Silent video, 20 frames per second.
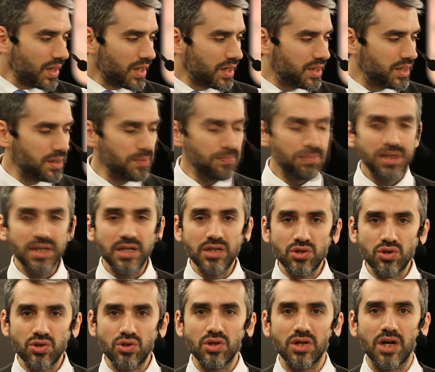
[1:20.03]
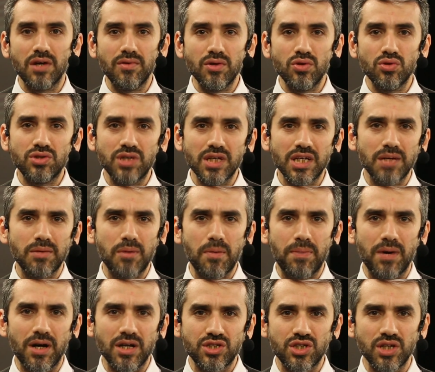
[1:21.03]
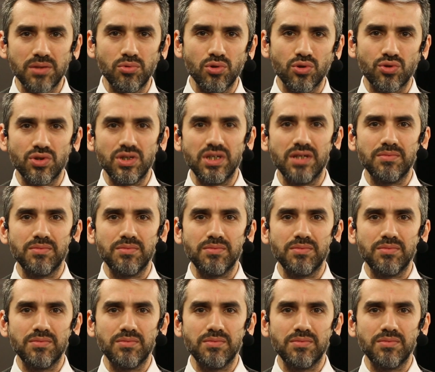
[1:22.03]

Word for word: Evet. Ee, birinci gün hava yüksek ama parçalı bulutlu.